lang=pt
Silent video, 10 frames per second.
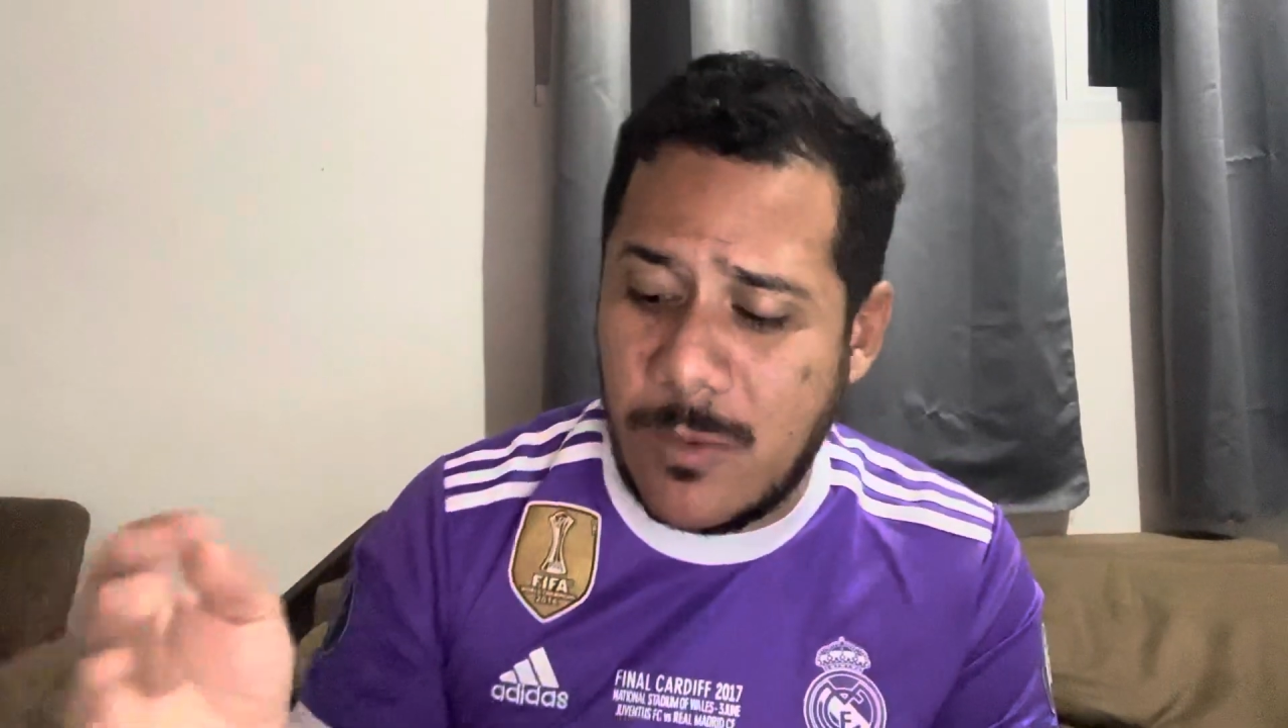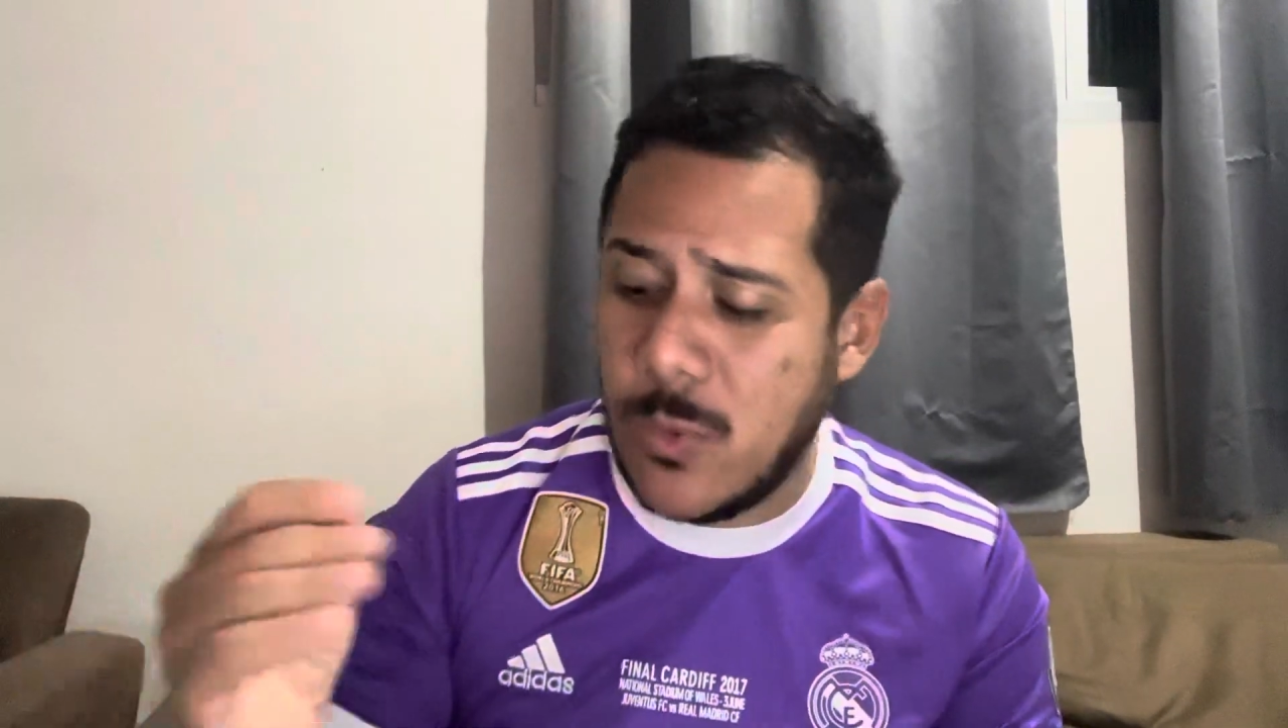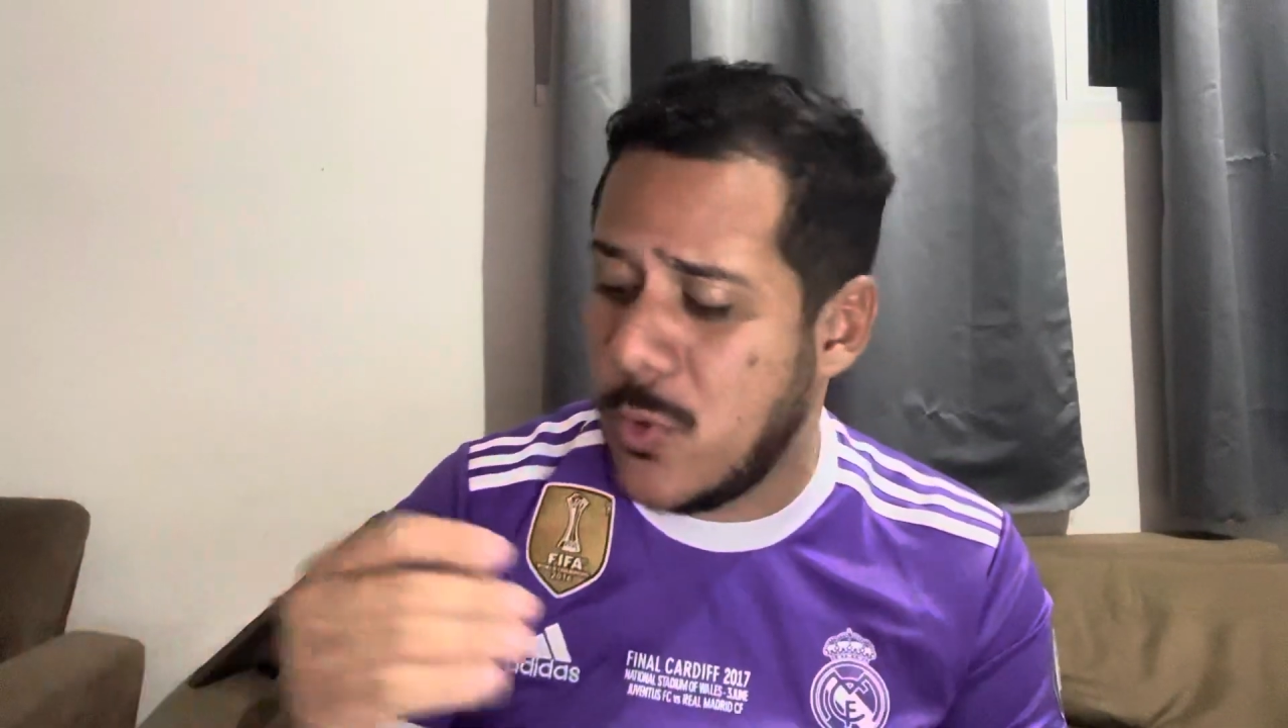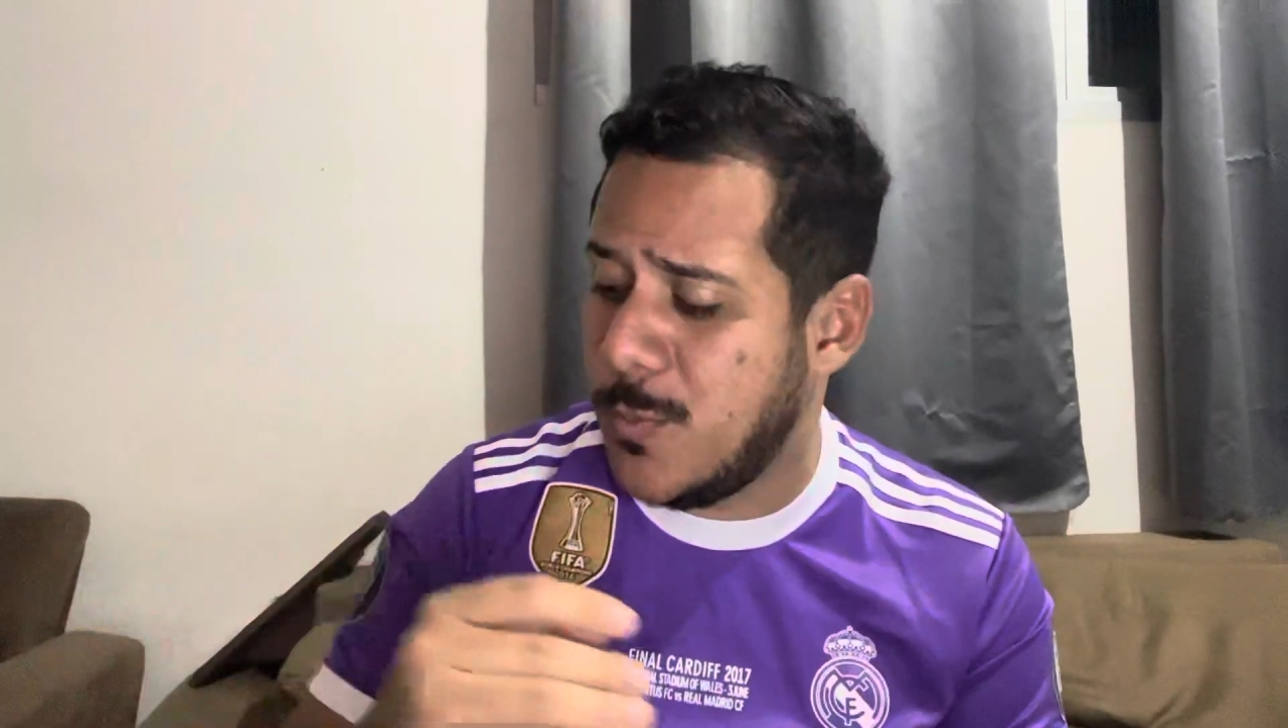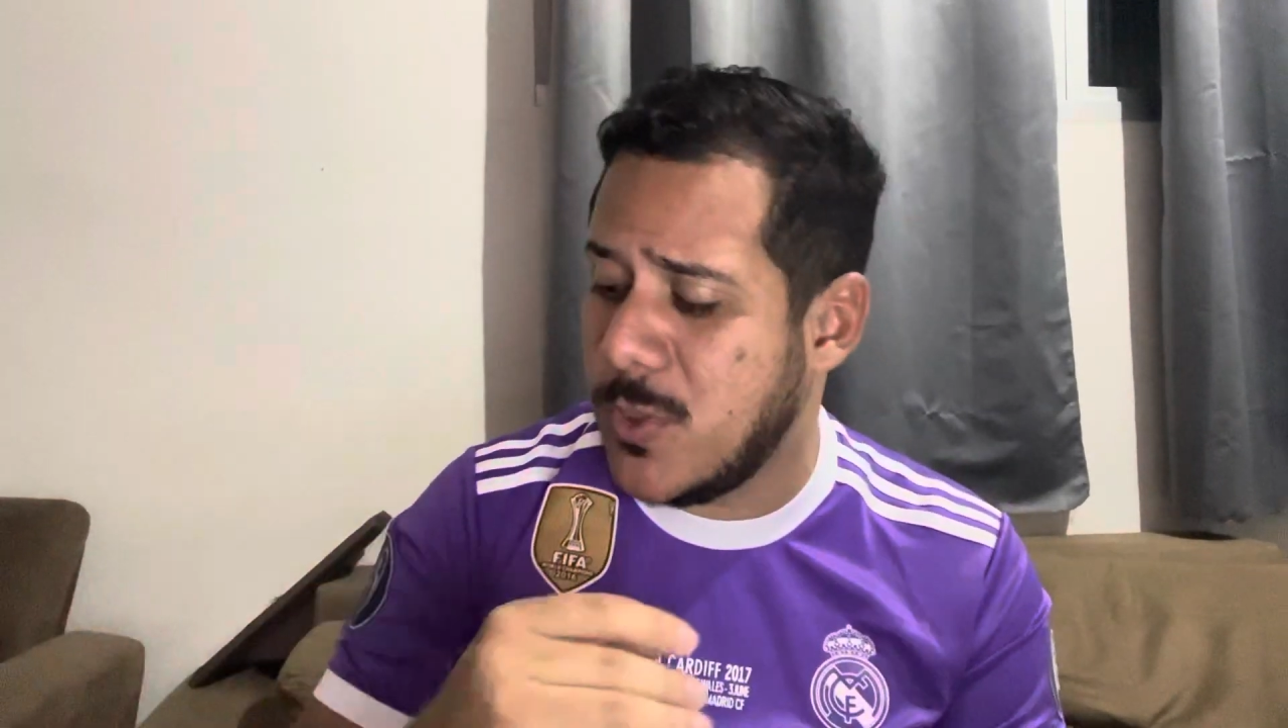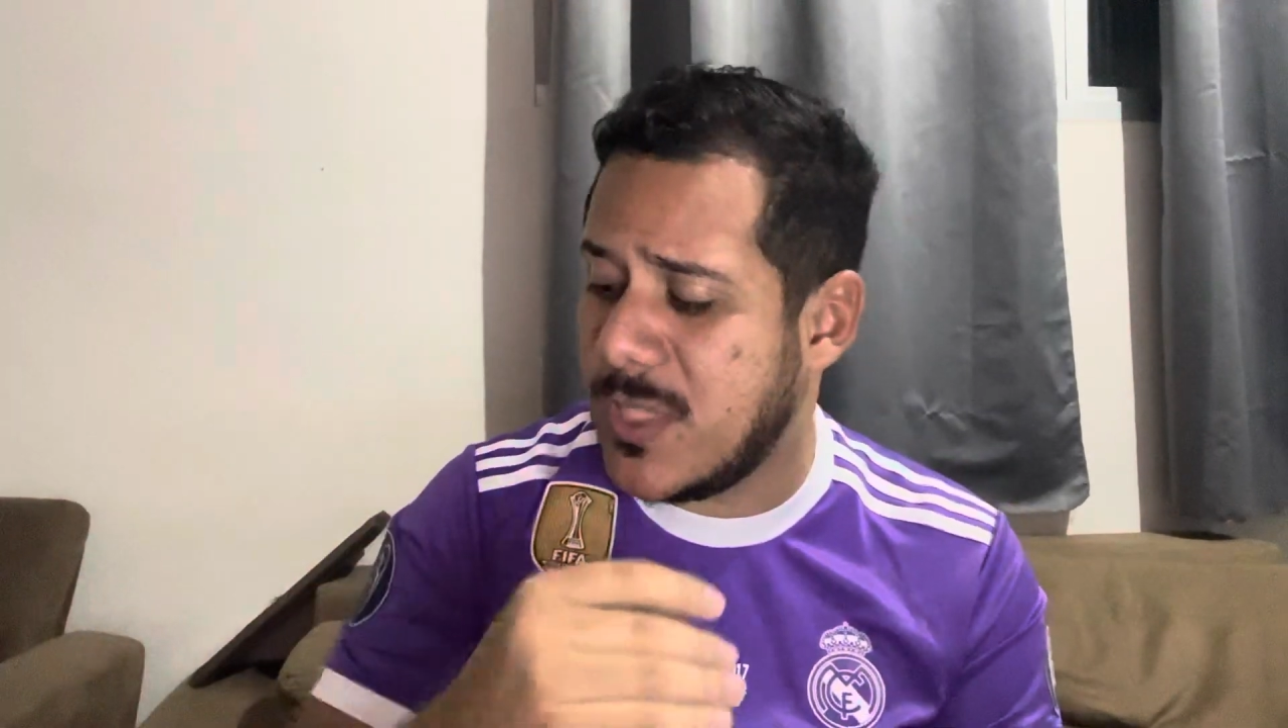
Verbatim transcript: Um grupo